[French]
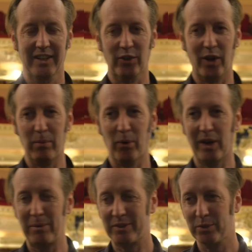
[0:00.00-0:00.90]
dans la
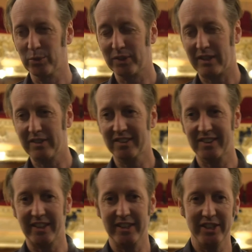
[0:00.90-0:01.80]
programmation de Travelling
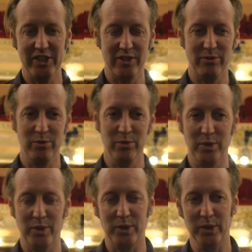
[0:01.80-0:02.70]
cette année, j'ai
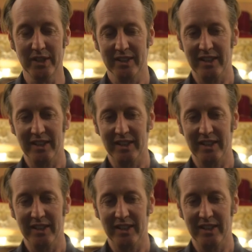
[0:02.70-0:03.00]
vu euh,